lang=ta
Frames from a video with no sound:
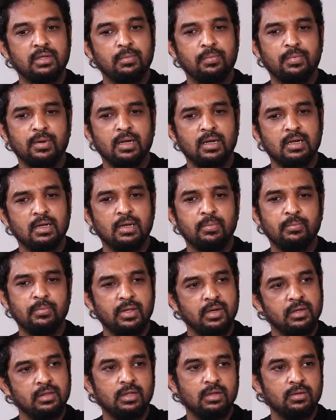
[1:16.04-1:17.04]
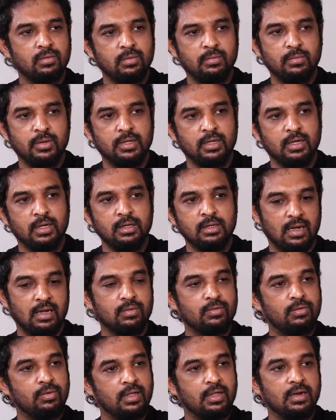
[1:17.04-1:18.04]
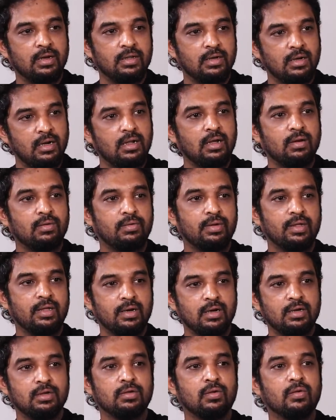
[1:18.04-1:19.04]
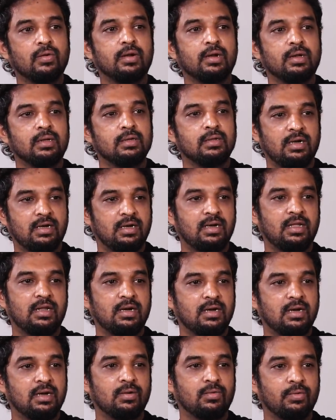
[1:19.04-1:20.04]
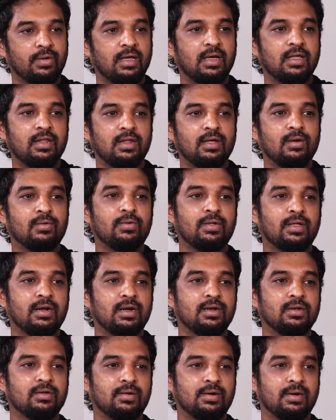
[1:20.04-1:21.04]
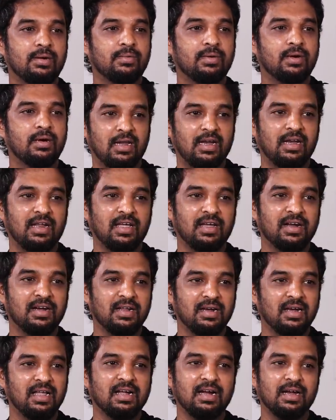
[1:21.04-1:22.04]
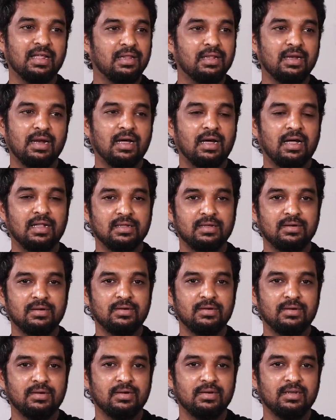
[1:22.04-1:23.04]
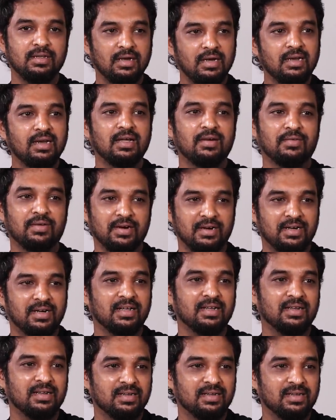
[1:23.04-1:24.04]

மது பழக்கம் இருந்தது உண்மை தான் நான் குடிக்கிறதுனா நான் குடிக்கிறேன்னு சொல்கிறேன் இல்லை என்ன இருக்குது நான் குடிக்காதையா குடிக்கிறேன்னு சொல்கிறேன் அப்படின்னு என்னைய கேட்டிங்கன்னா கடைசியில் அது இல்லை அவர்கிட்ட